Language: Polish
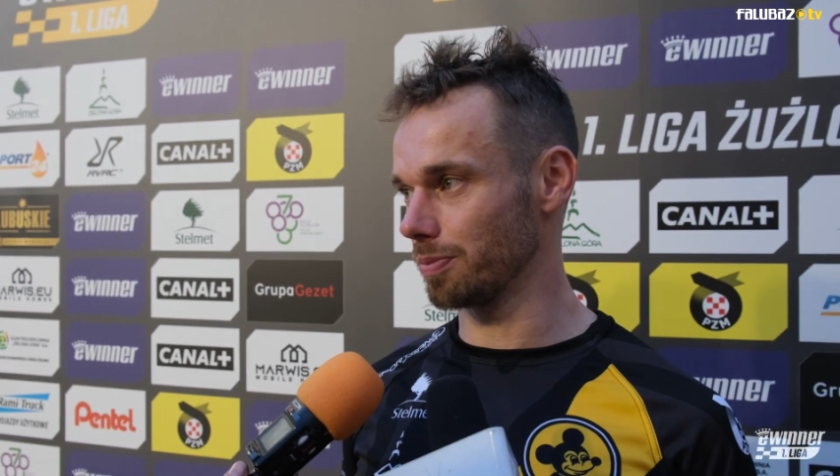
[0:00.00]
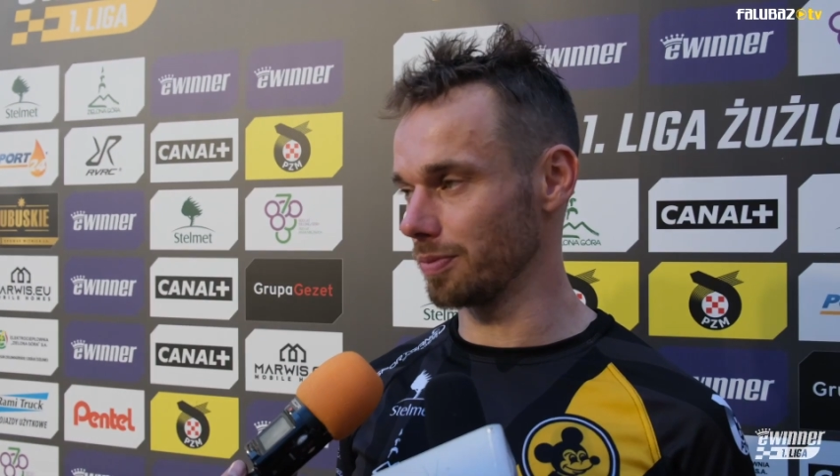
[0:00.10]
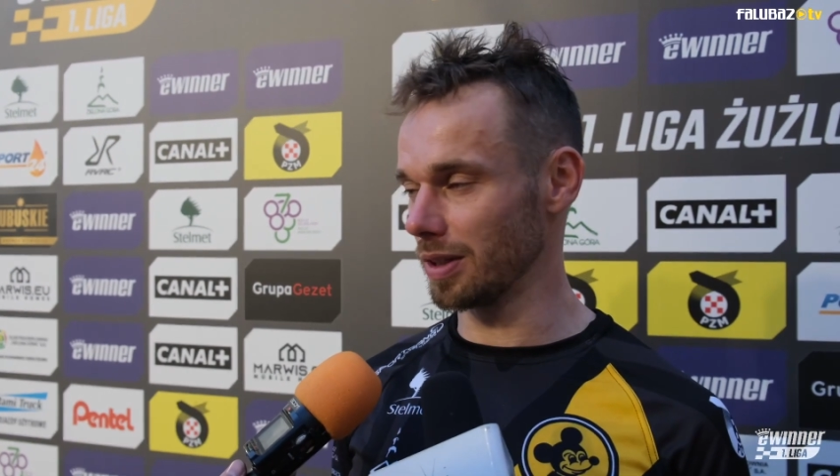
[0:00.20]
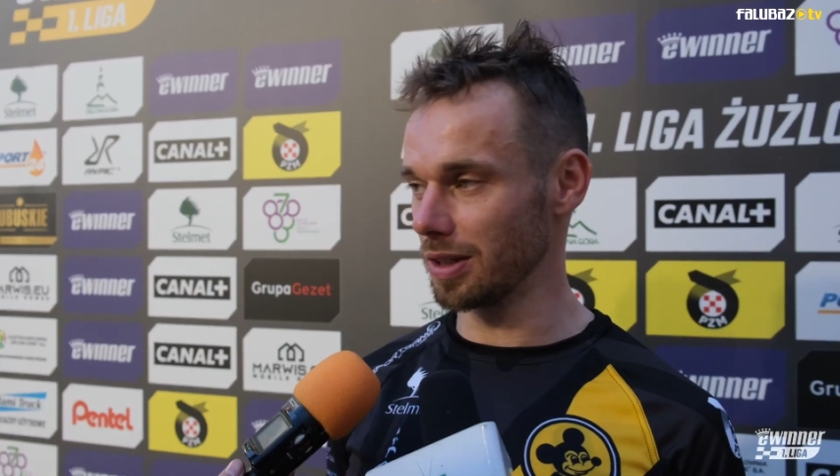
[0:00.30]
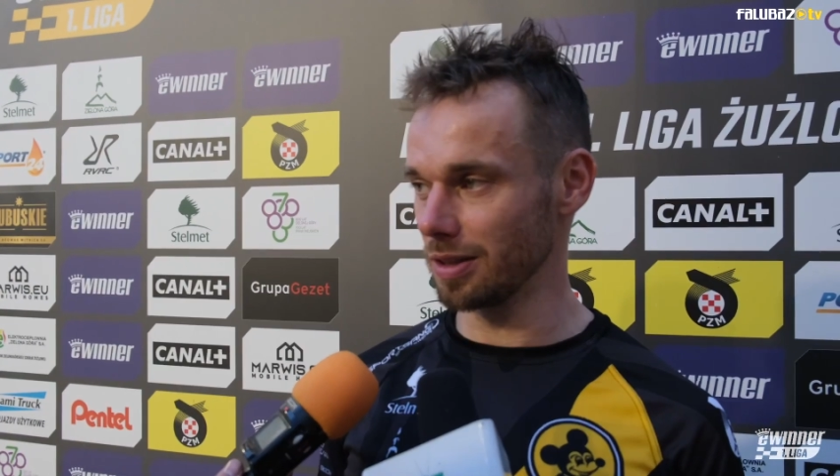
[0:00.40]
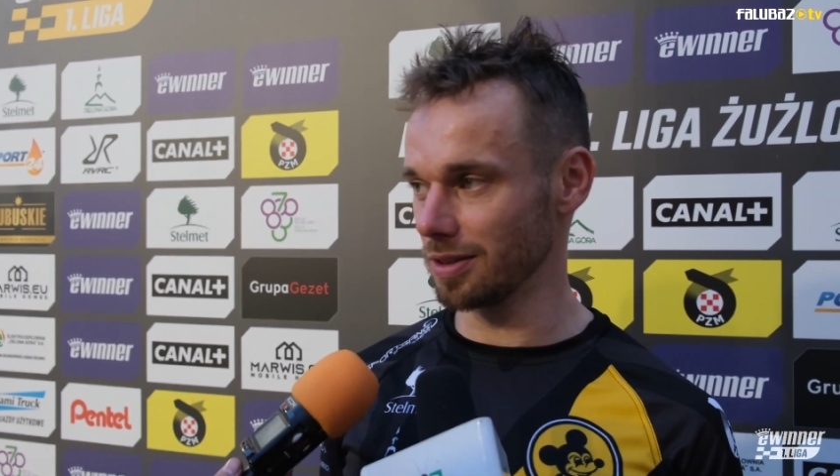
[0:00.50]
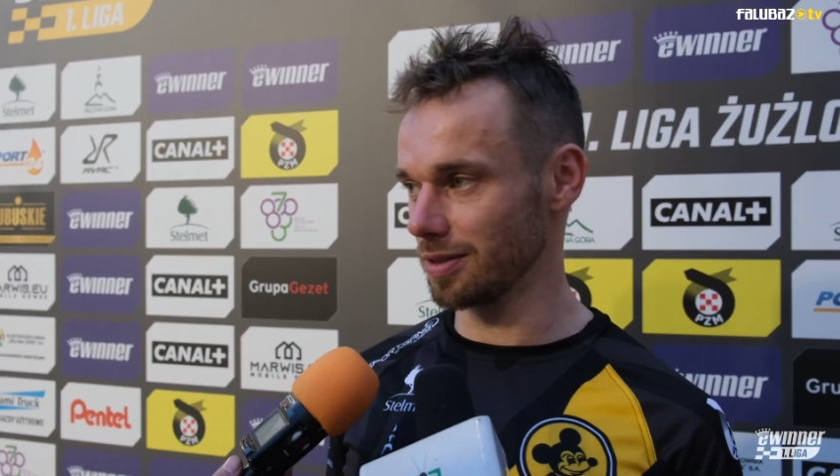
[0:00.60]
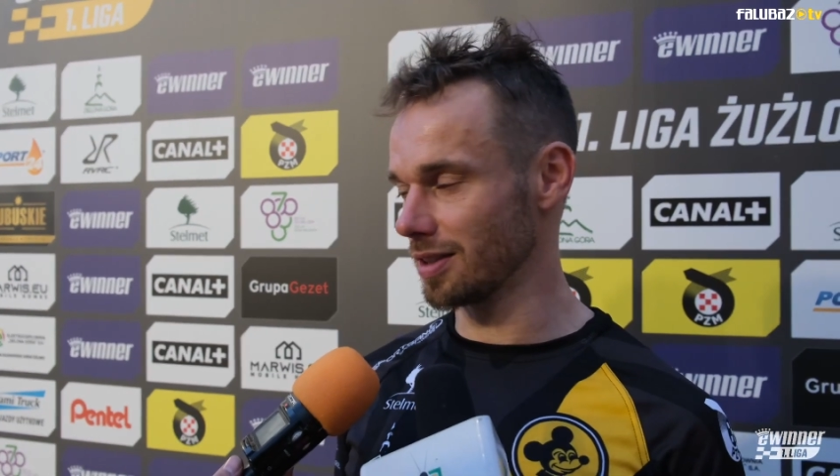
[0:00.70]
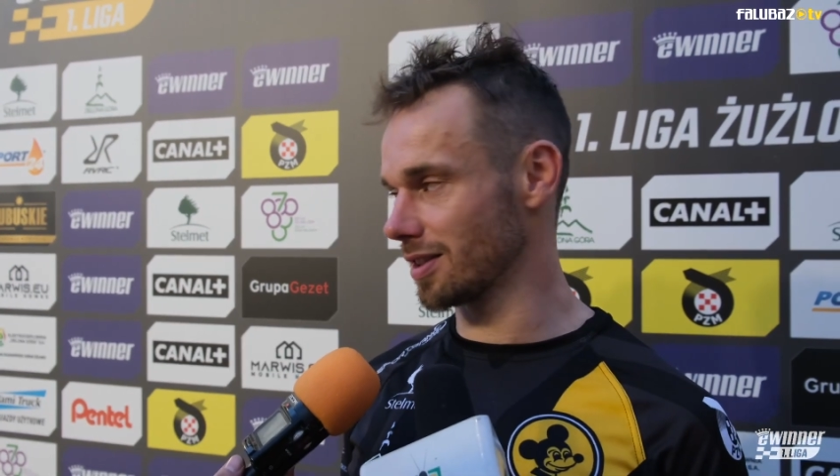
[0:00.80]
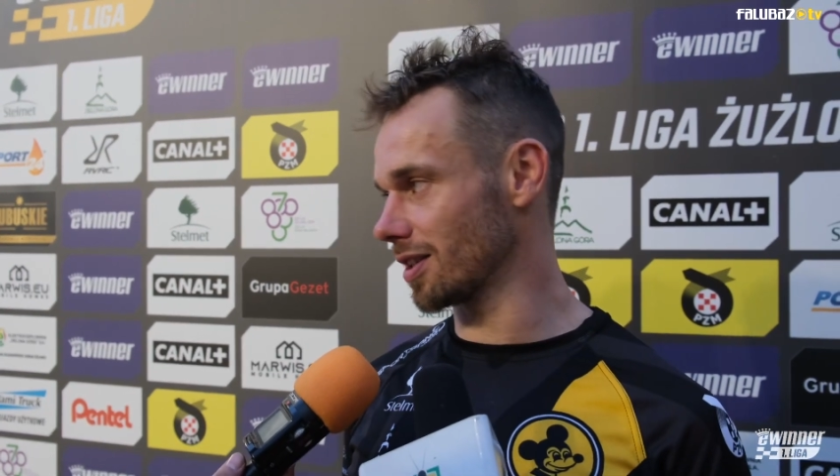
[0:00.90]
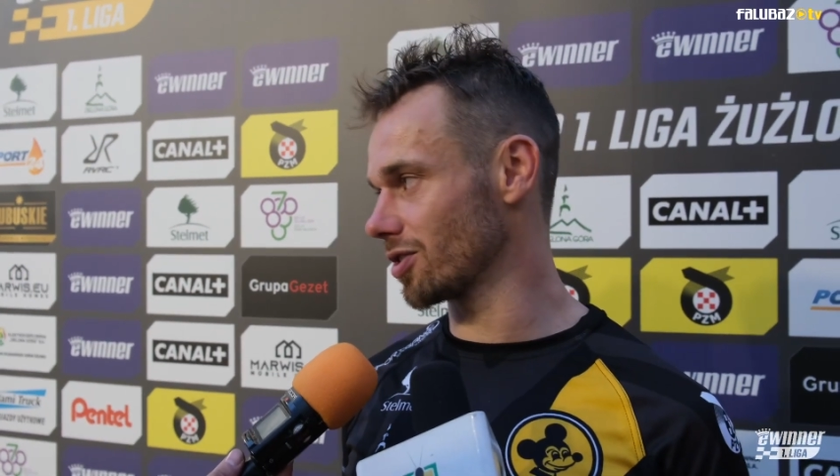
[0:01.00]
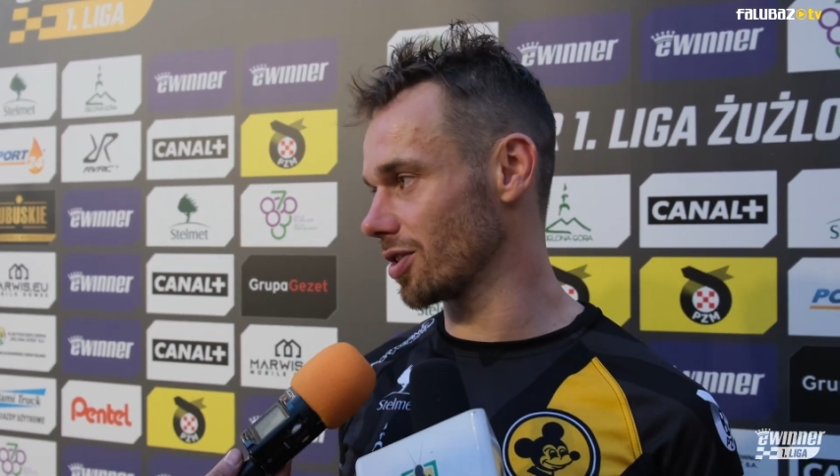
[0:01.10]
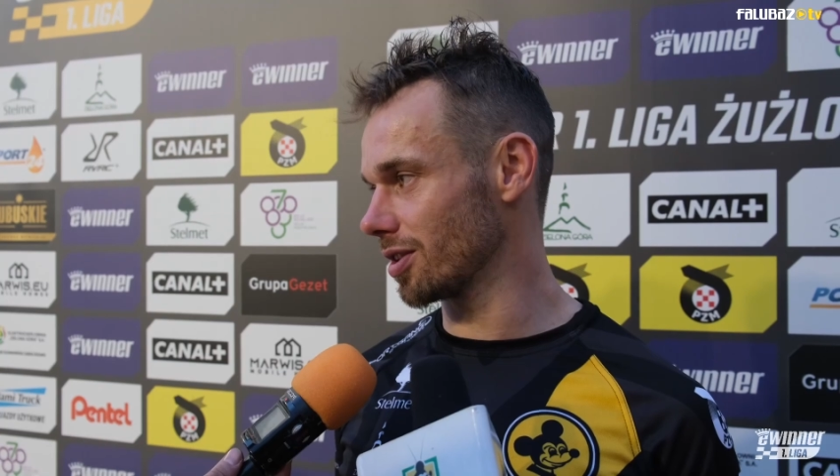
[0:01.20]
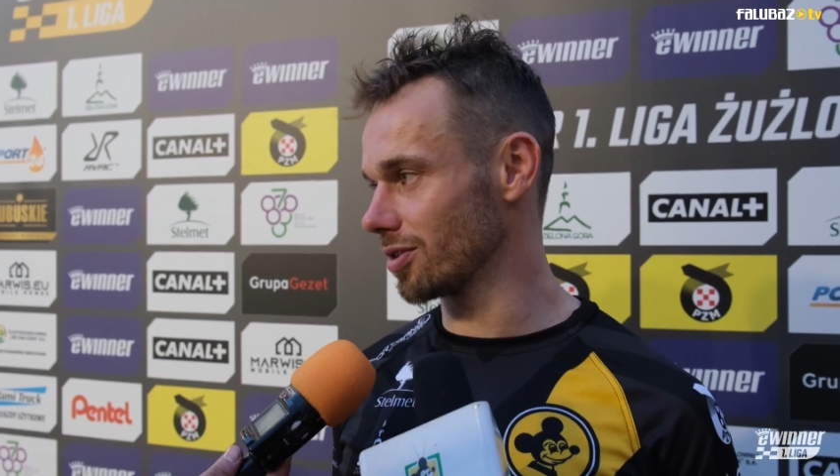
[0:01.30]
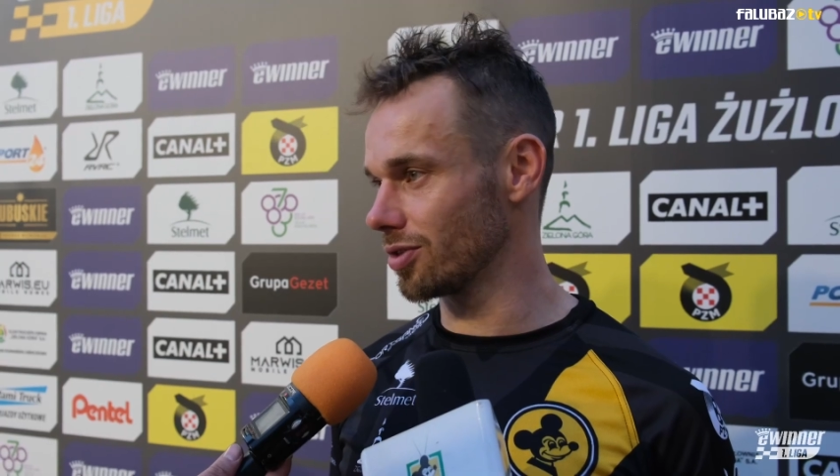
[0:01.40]
na, na
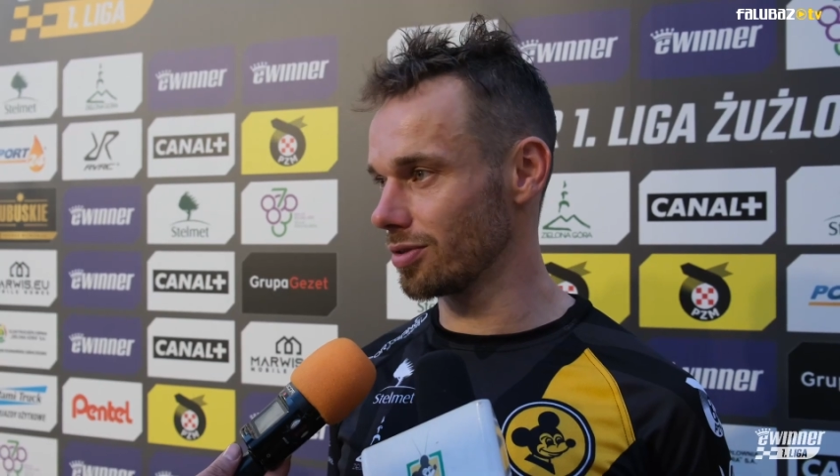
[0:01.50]
zasadzie